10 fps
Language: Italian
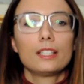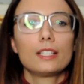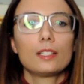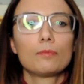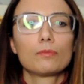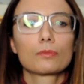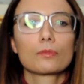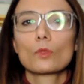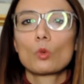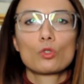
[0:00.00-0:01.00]

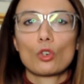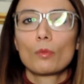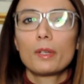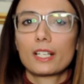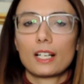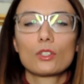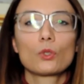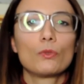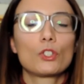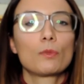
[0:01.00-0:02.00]
Ehm, un giorno per
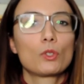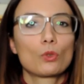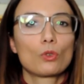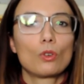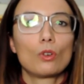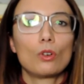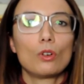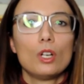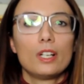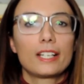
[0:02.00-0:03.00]
caso invece mi
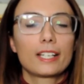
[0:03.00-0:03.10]
sono